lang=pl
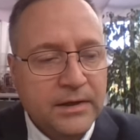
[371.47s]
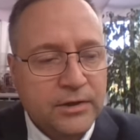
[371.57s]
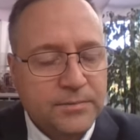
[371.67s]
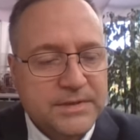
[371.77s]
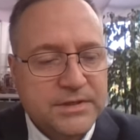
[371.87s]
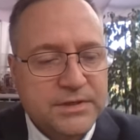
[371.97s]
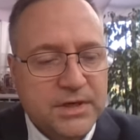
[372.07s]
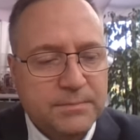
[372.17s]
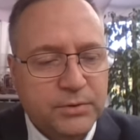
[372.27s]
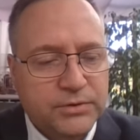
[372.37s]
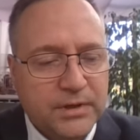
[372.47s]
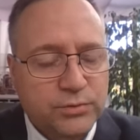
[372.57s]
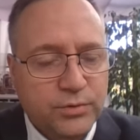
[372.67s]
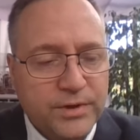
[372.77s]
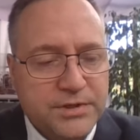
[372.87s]
Natomiast jeżeli
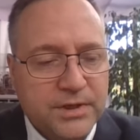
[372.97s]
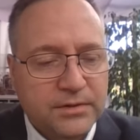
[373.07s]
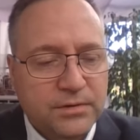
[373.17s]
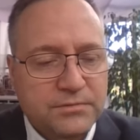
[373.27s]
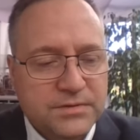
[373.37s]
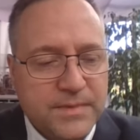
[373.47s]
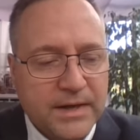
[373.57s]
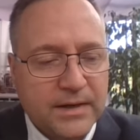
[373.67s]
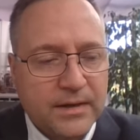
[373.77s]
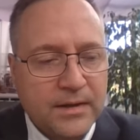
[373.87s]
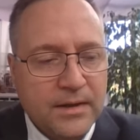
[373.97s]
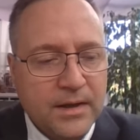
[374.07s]
potraktuje się tą zmianę